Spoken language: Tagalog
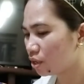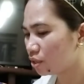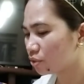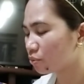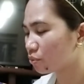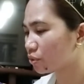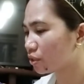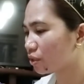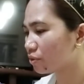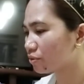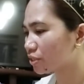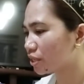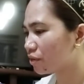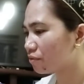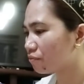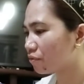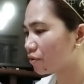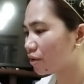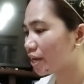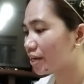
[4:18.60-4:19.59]

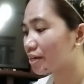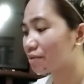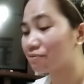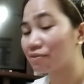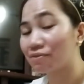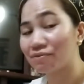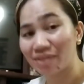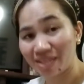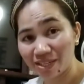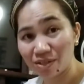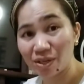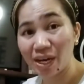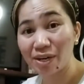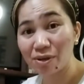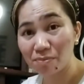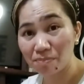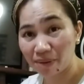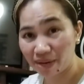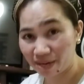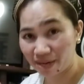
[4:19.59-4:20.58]
2,450.
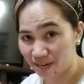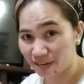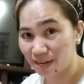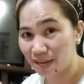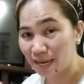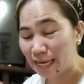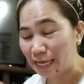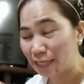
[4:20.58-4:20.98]
Ganun pa rin.